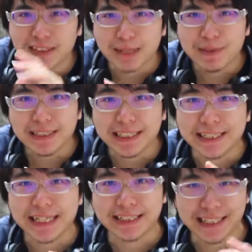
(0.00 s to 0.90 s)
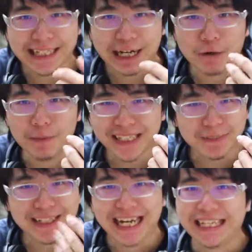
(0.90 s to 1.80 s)
งเกมมิ่งเกียร์ที่เราไม่
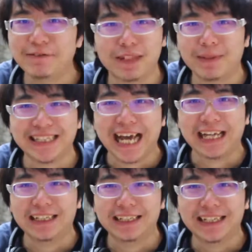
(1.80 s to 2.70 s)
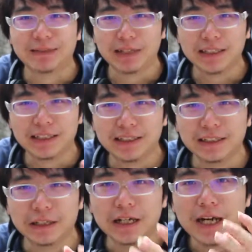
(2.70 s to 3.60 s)
ได้มีการรีวิวกันมานานเลยนะครับ นั่นคื
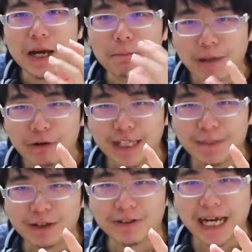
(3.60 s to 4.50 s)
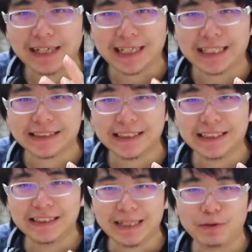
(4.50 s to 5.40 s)
อเมาส์เกมมิ่งของคางลาเซอ
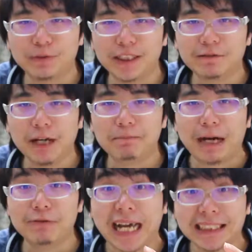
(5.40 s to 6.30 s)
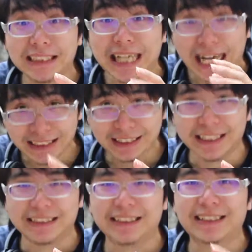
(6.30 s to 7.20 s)
ร์ นะครับผมชื่อว่าเมาส์ลาเซอร์แอชค
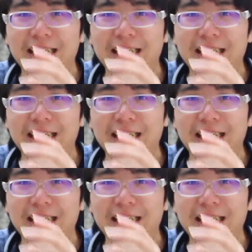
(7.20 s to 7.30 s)
ลิกนะ